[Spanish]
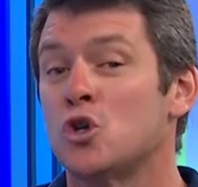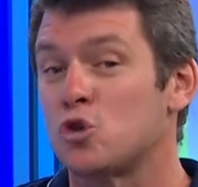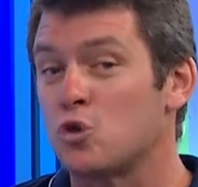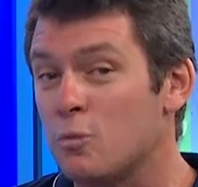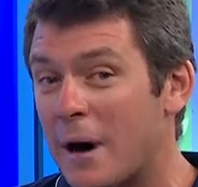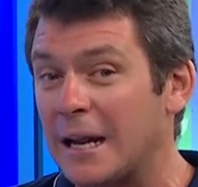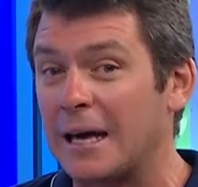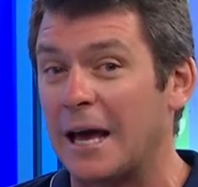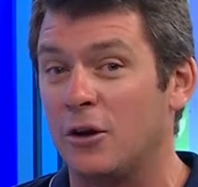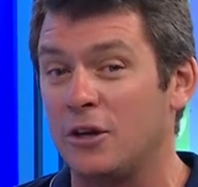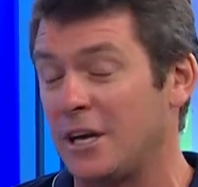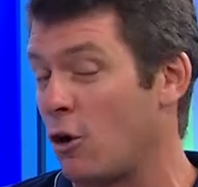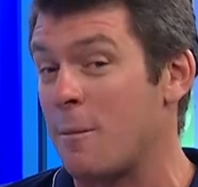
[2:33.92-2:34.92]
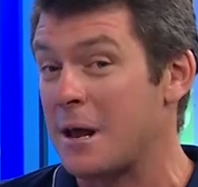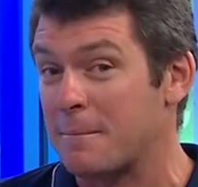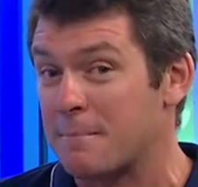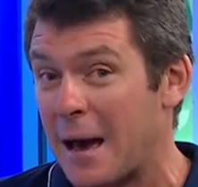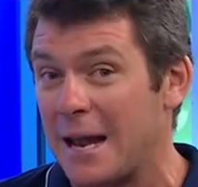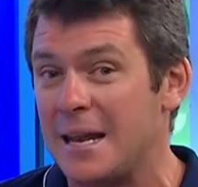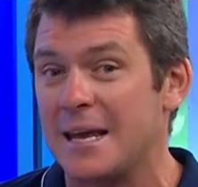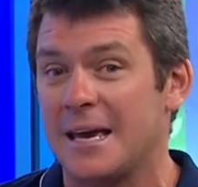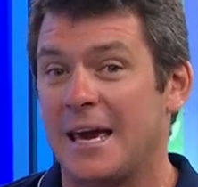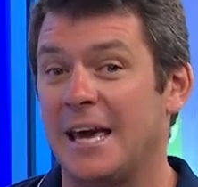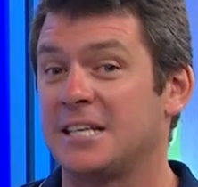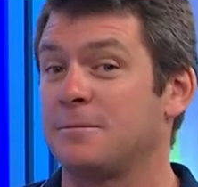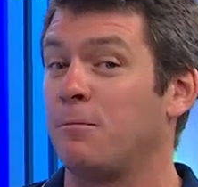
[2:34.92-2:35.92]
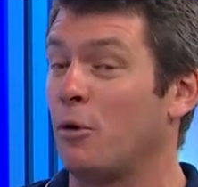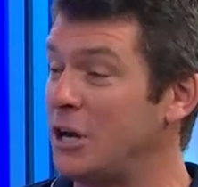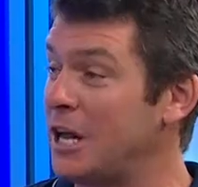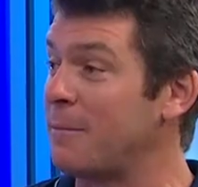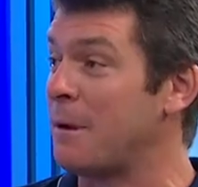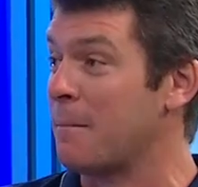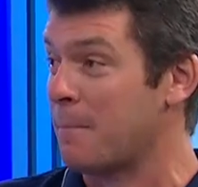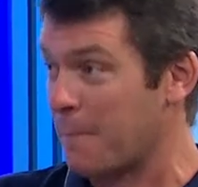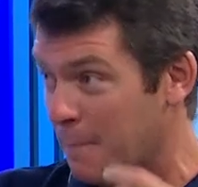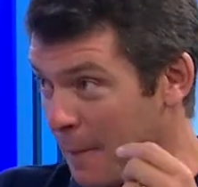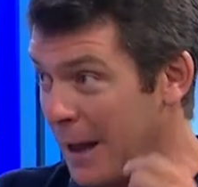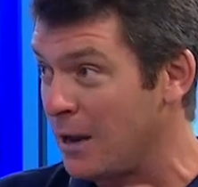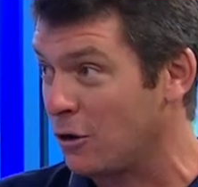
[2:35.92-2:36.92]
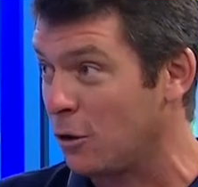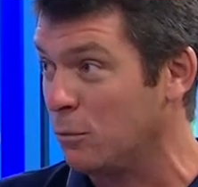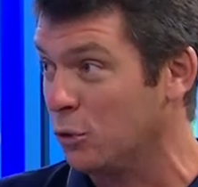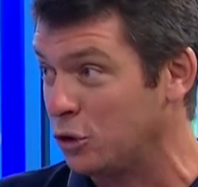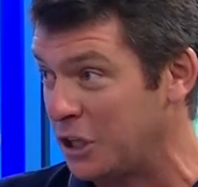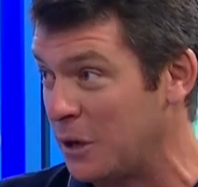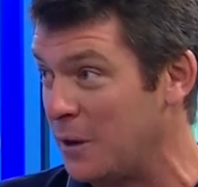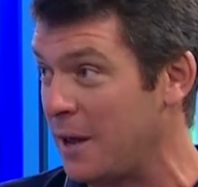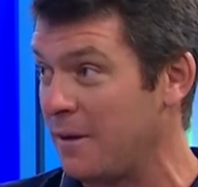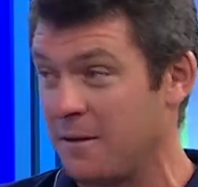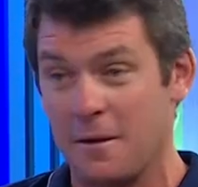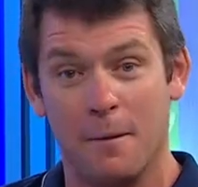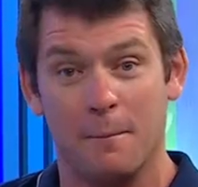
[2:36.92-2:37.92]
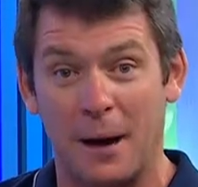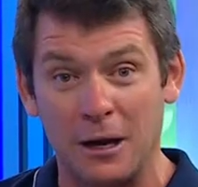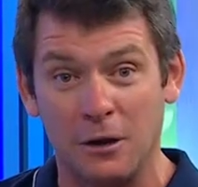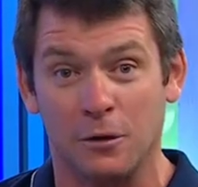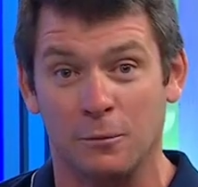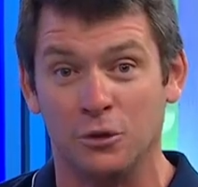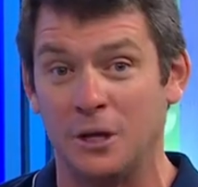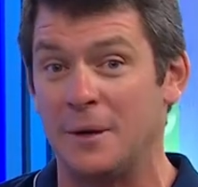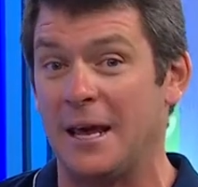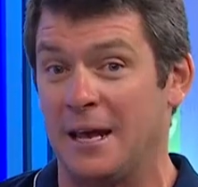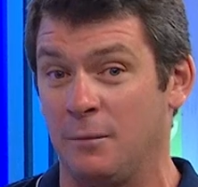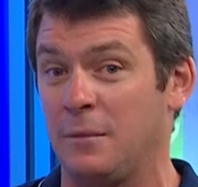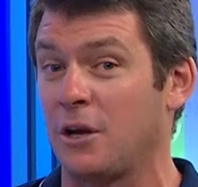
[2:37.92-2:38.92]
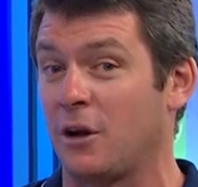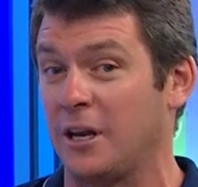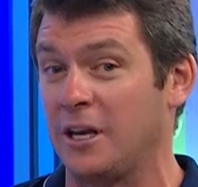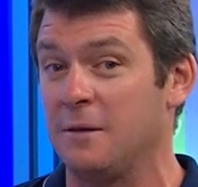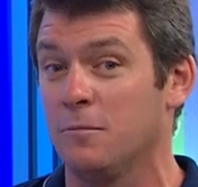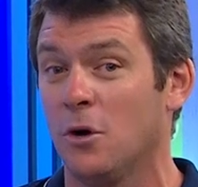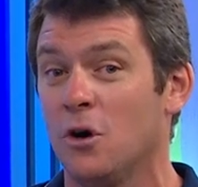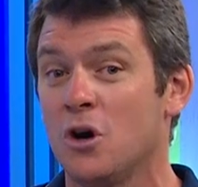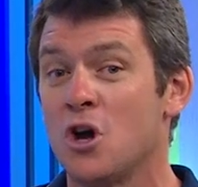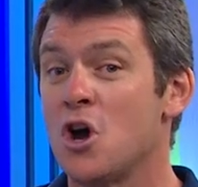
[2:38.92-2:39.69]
sumar calorías, comer mal es ponerme mal combustible, mal combustible en mi organismo,